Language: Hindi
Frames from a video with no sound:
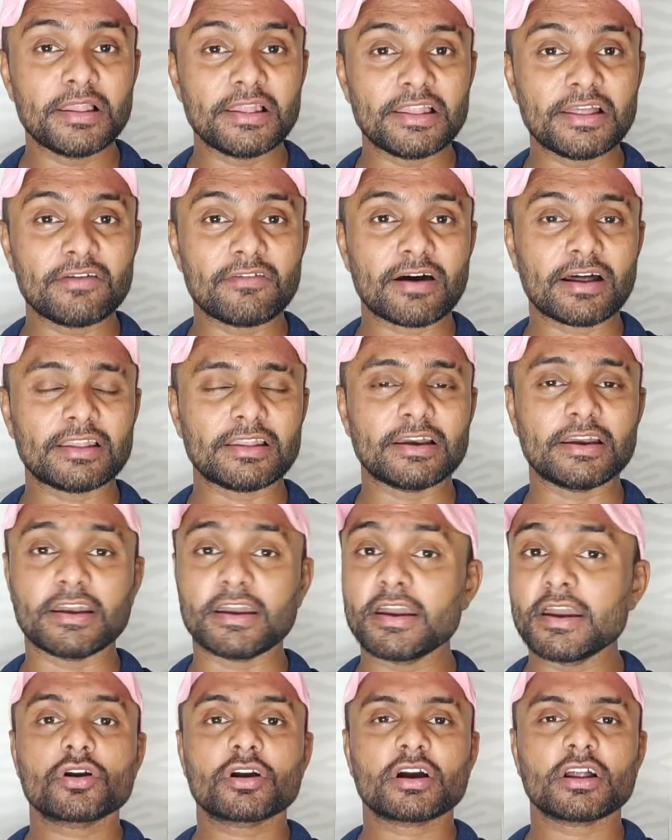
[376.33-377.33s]
मिलने वाले
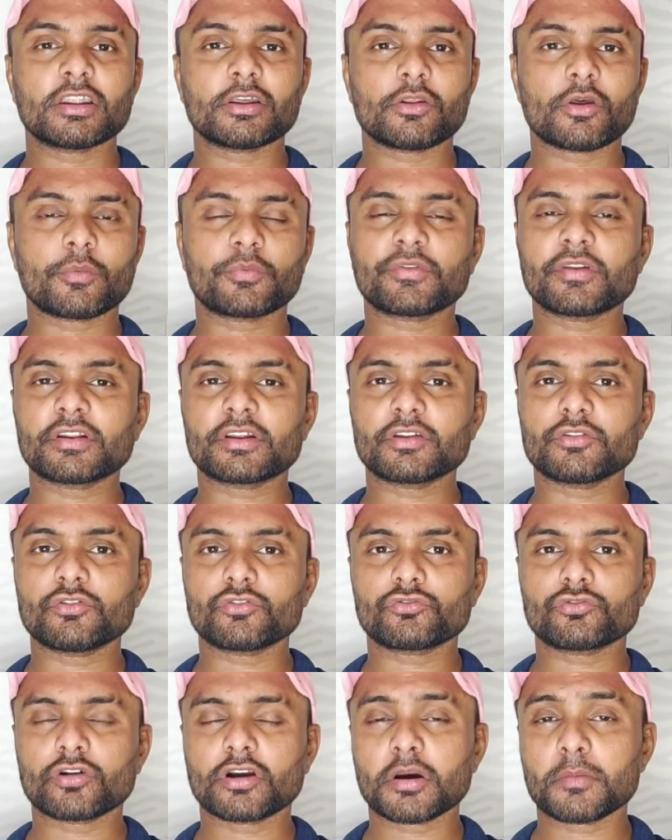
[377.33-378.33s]
हैं कलर ऑप्शन की
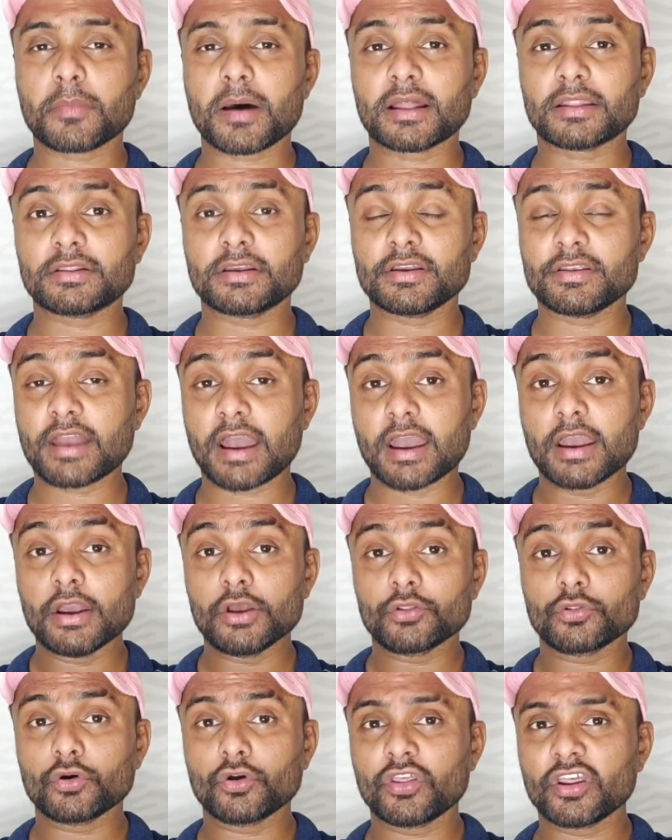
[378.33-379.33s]
दोस्तों अगर बात की जाए
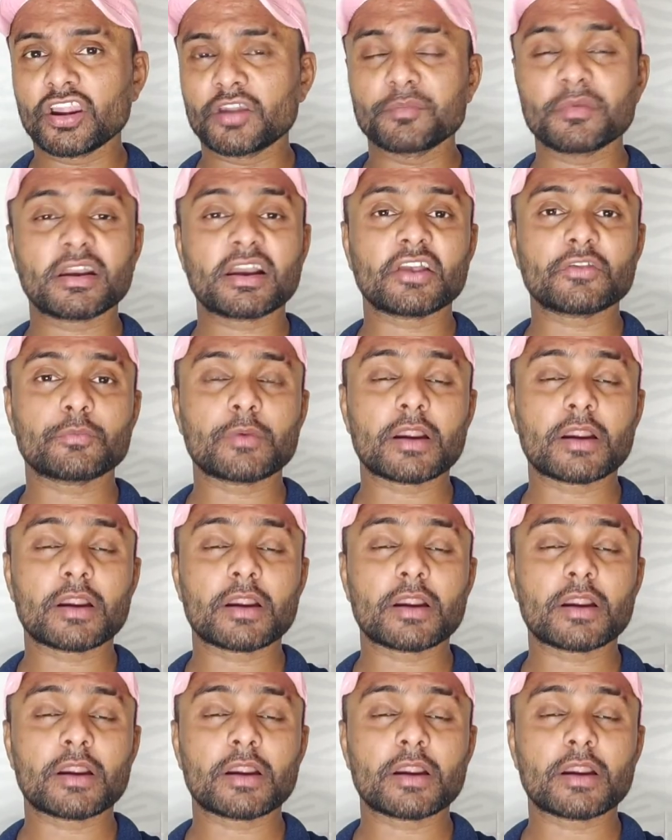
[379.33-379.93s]
तो रेडमी का